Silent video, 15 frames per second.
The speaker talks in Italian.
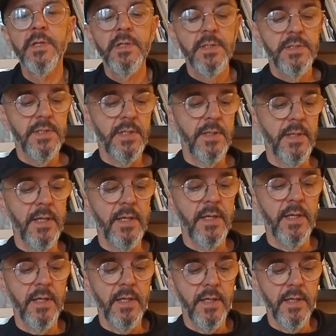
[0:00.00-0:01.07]
Sì,
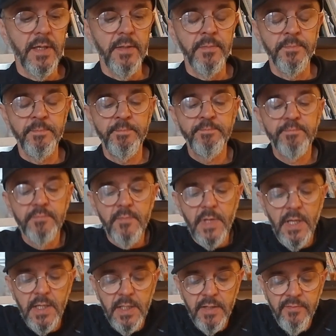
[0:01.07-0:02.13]
eh,
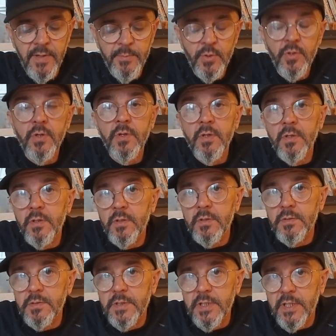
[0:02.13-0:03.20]

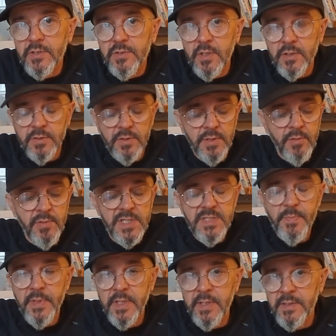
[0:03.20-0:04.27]
eravamo di ritorno da una
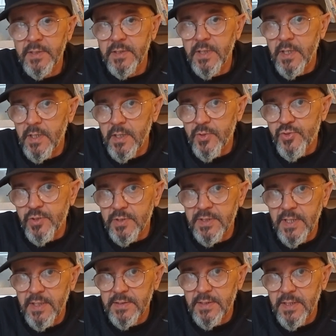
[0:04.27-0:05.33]
splendida
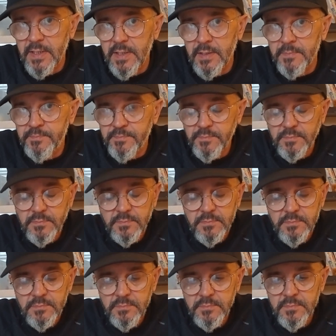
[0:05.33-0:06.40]
giornata
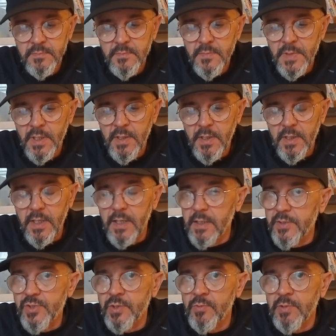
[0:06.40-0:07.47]

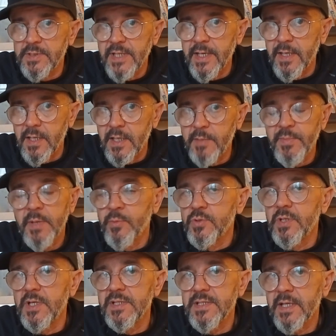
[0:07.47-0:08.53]
alle 5 Terre, abbiamo
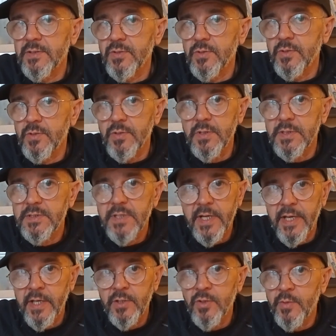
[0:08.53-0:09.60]
utilizzato il
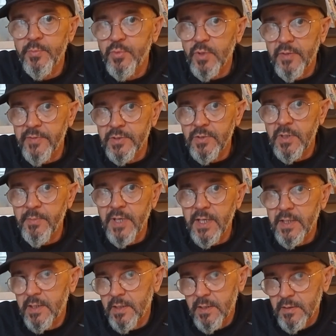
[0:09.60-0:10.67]
treno pur avendo la
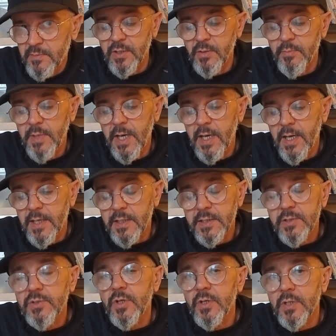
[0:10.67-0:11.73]
macchina, ma al
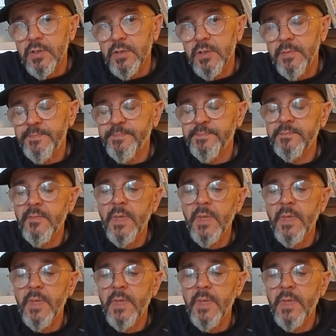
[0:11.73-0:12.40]
ritorno